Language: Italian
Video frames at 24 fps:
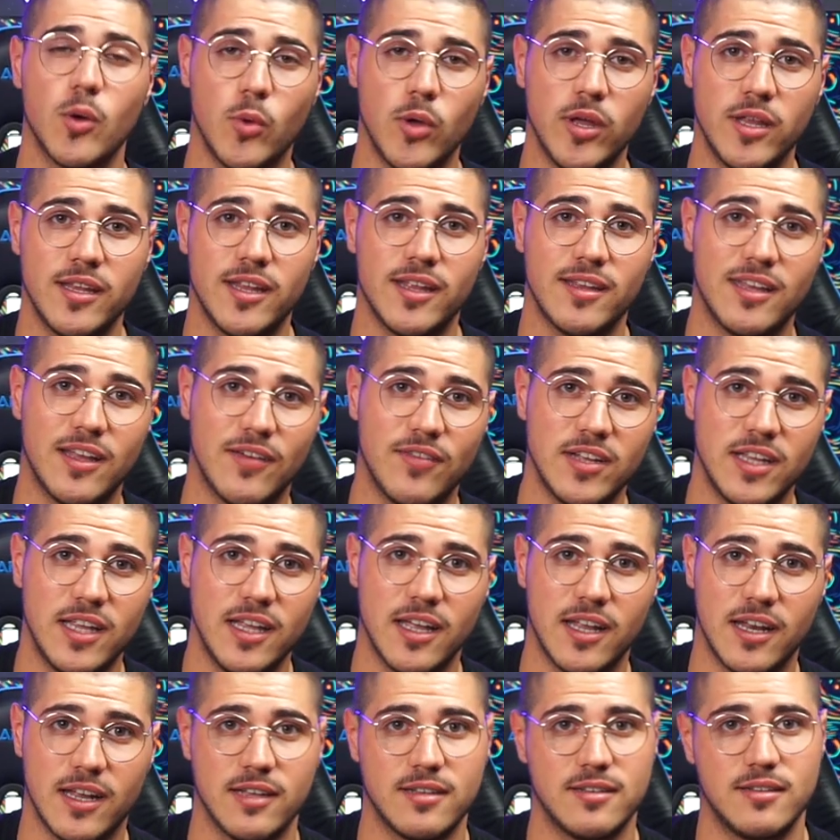Quindi è da
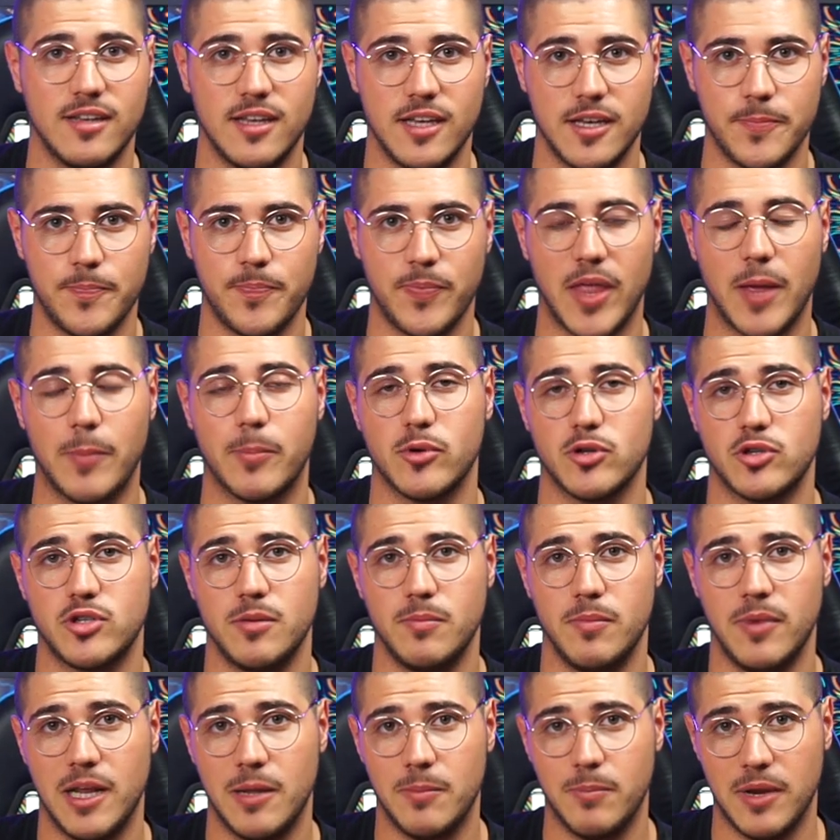vedere se è
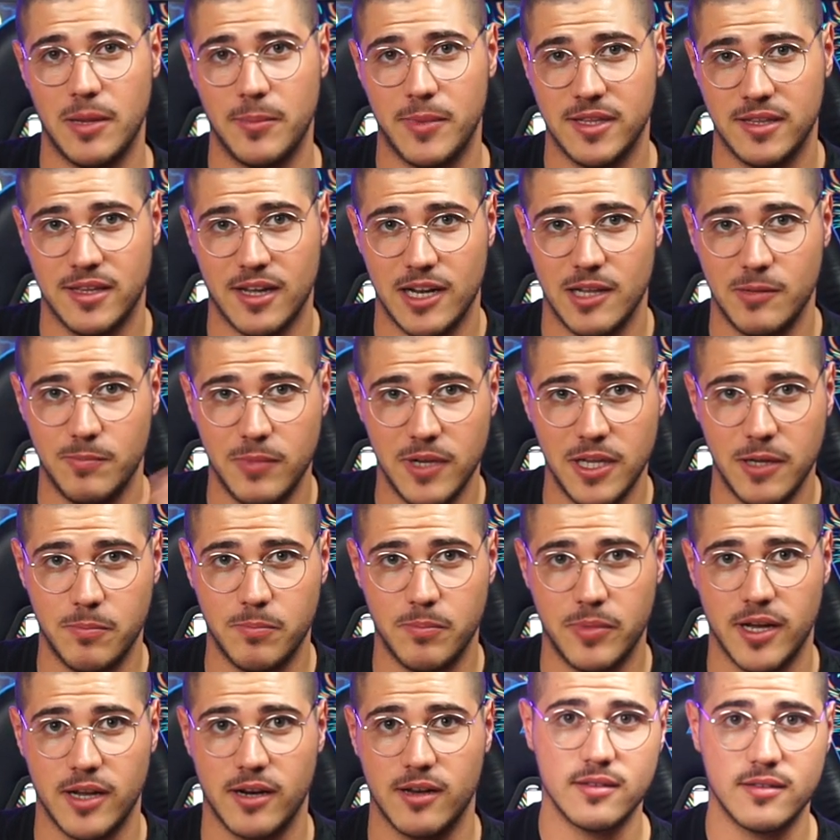possibile implementare il
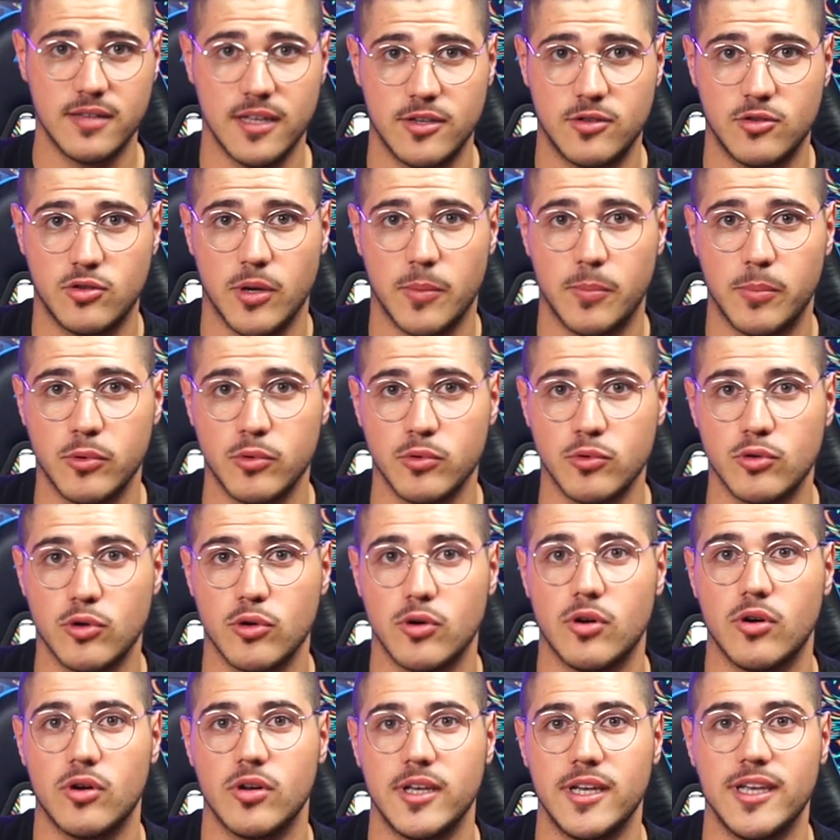blipper stesso
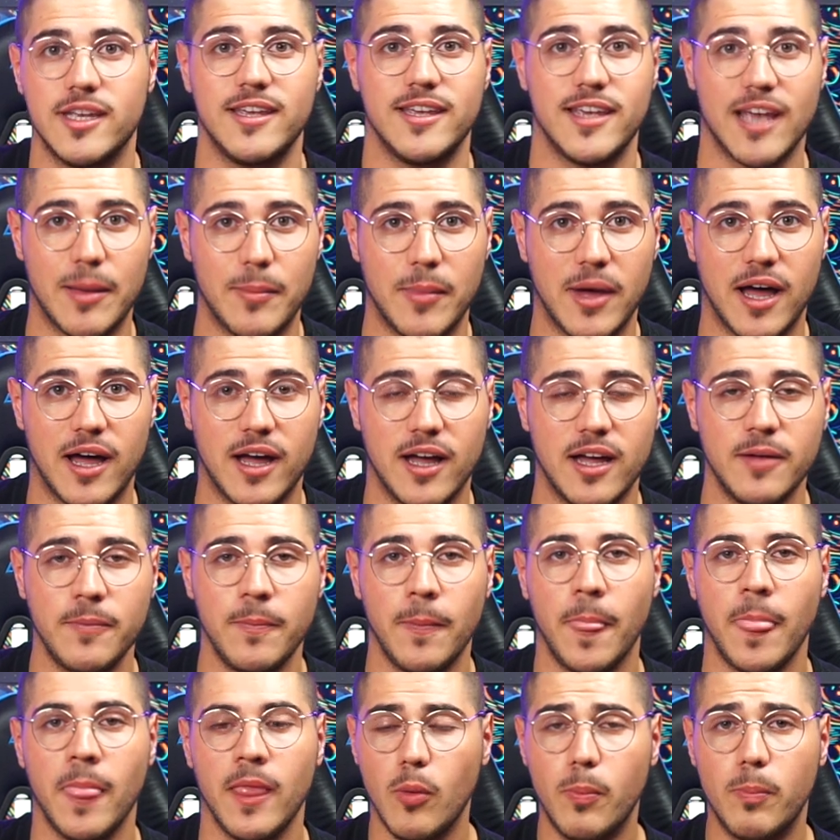appunto in
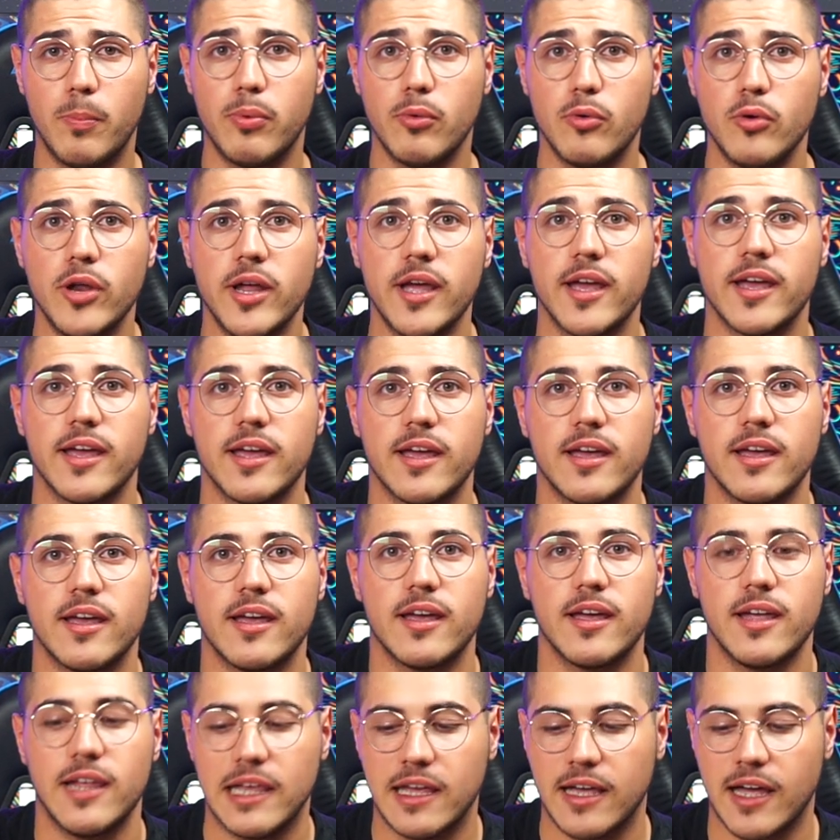Yamaha
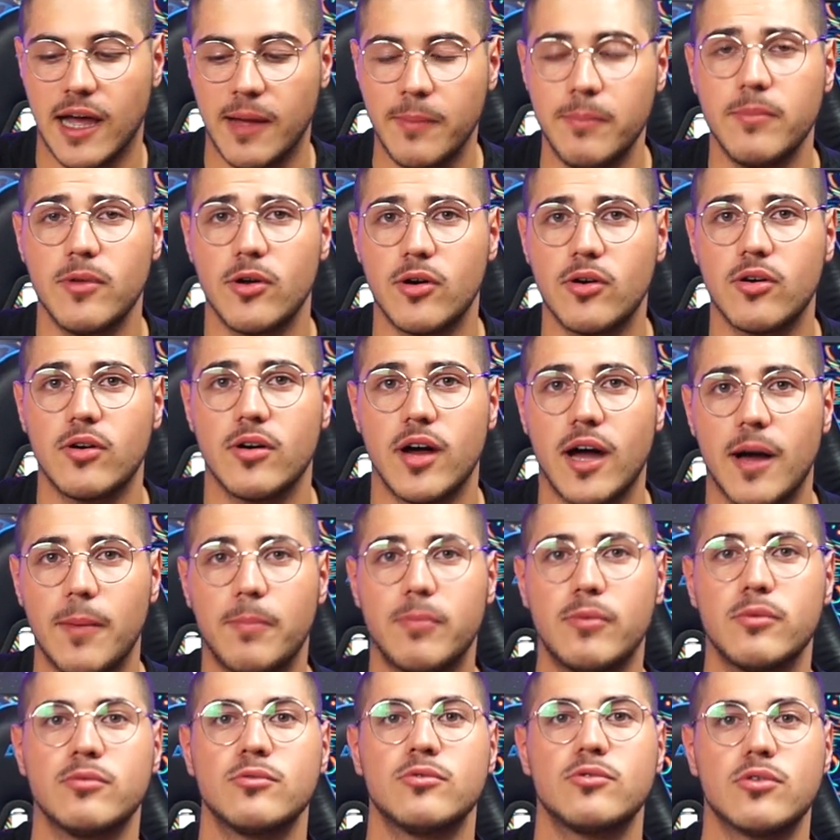oppure il cambio
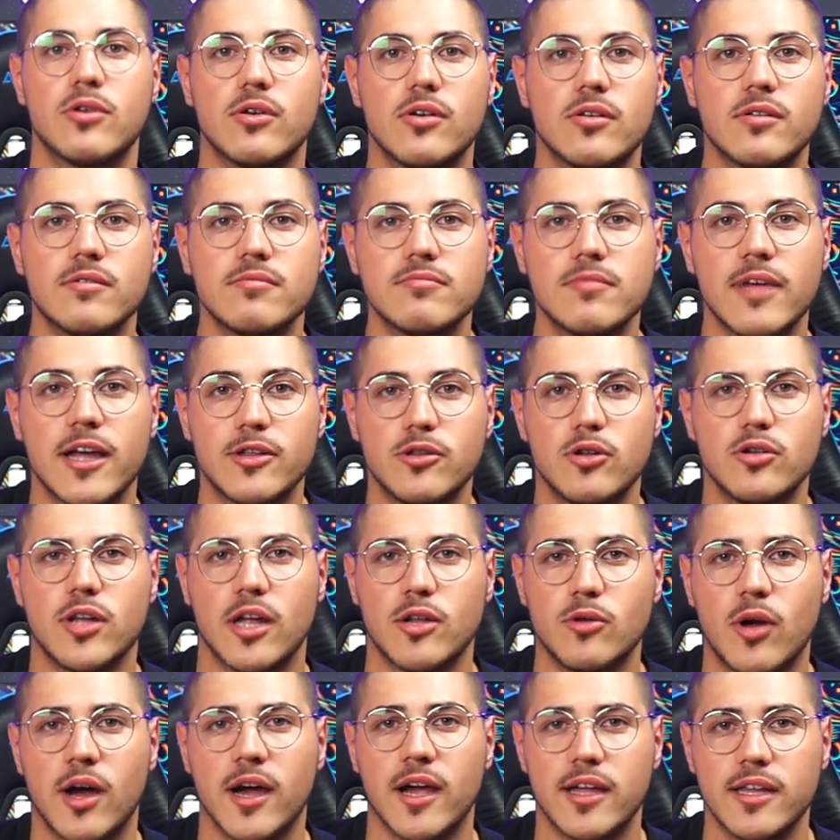appunto è
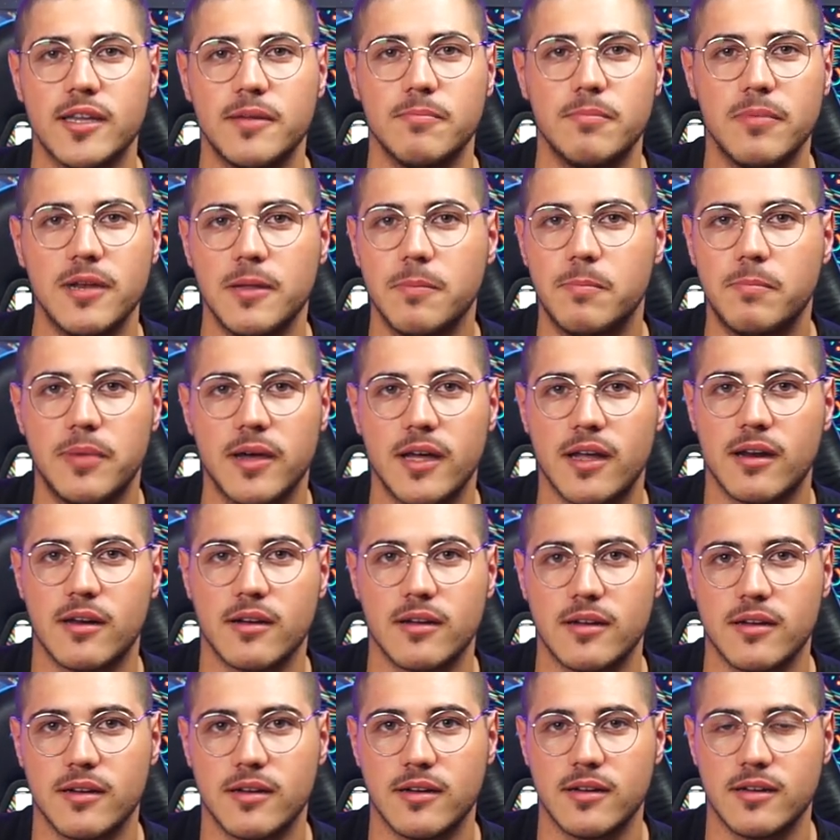dotato anche di blipper
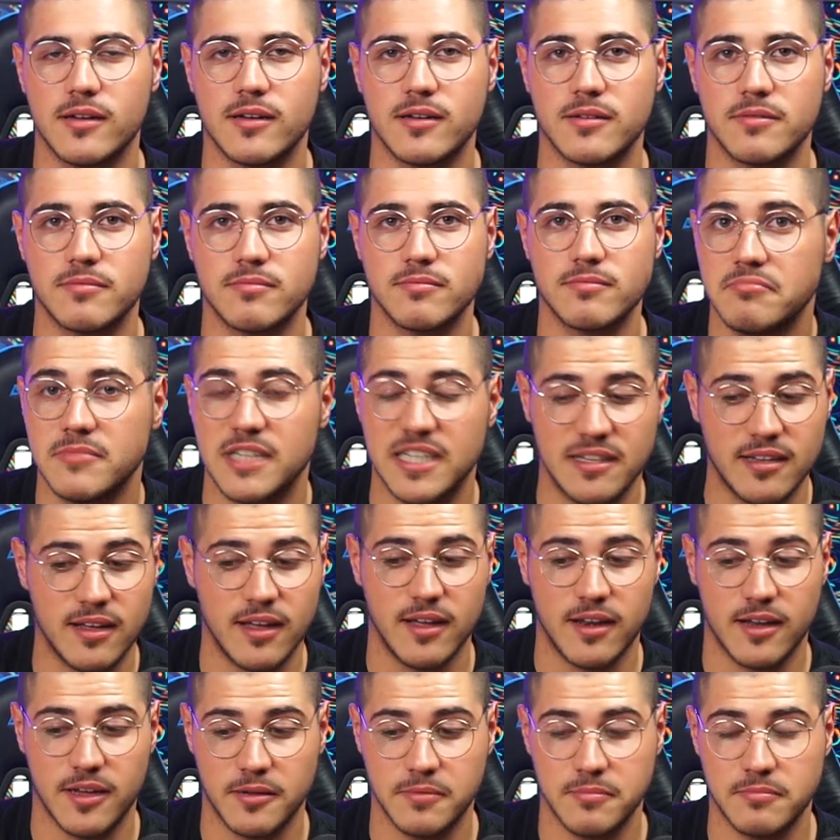uh, di
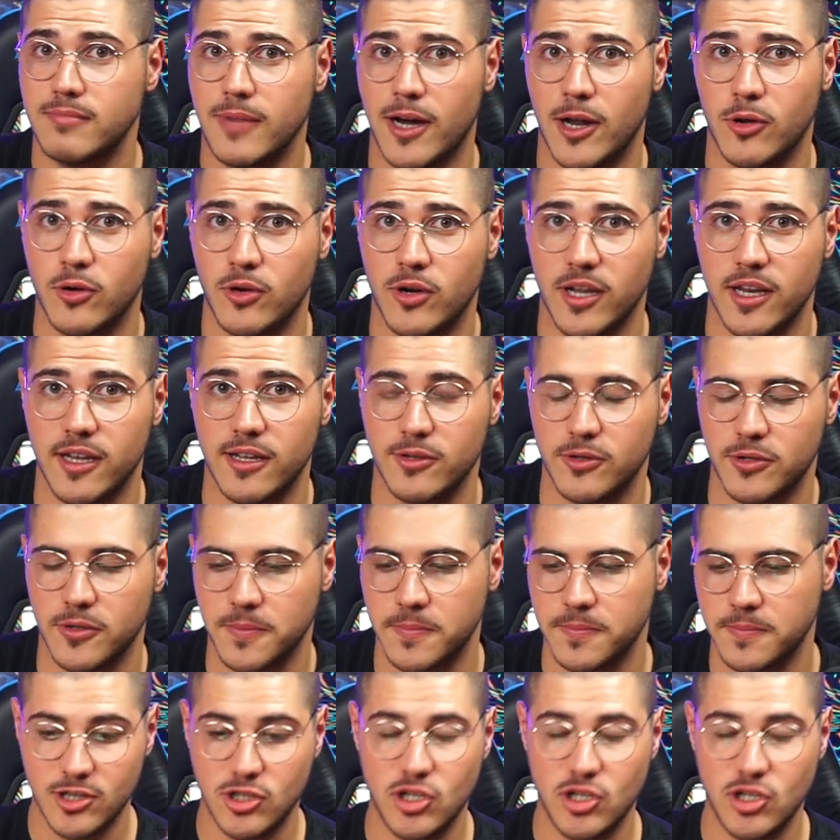serie, ma non credo.